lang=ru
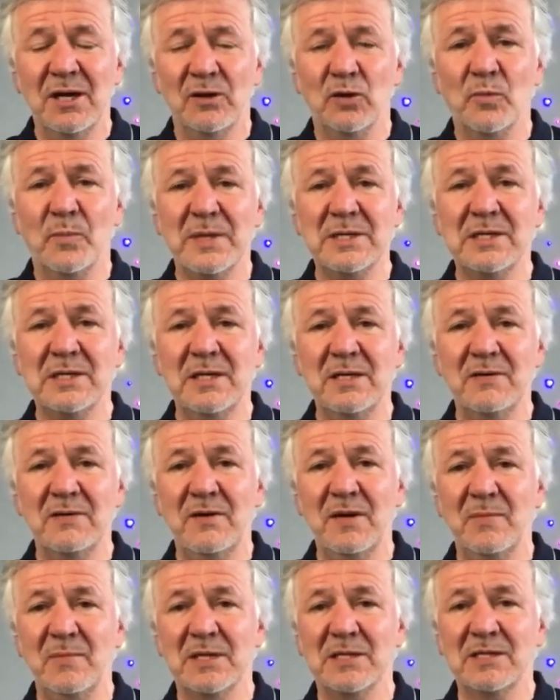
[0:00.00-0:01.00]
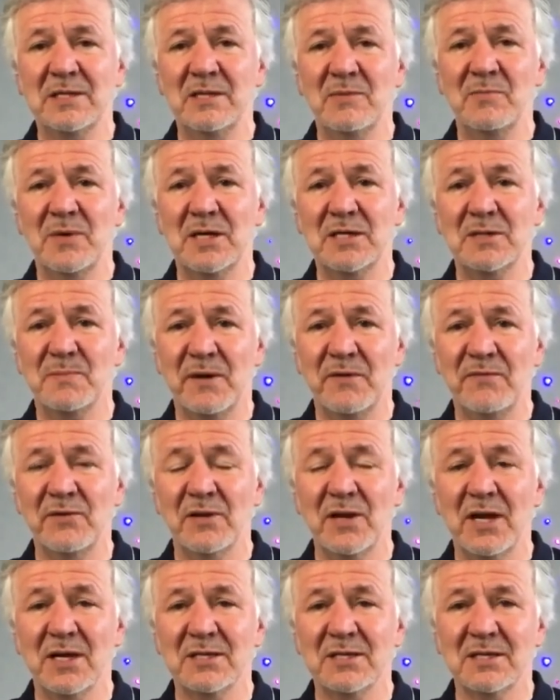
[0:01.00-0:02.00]
Но последнее время я занимаюсь
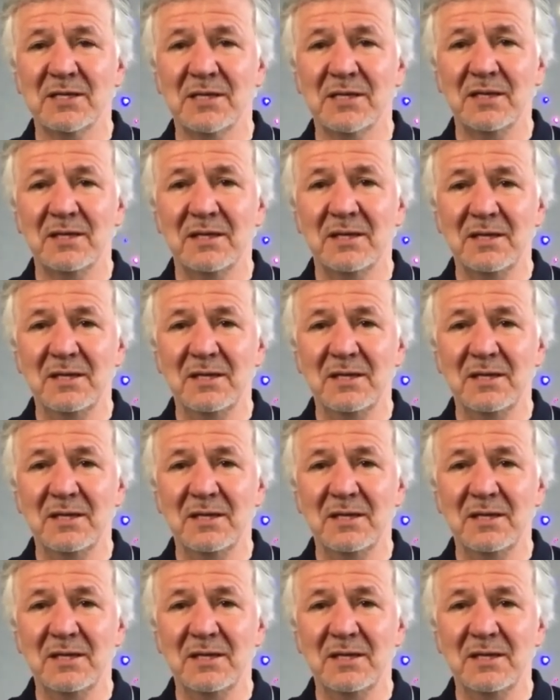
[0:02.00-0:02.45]
профилактикой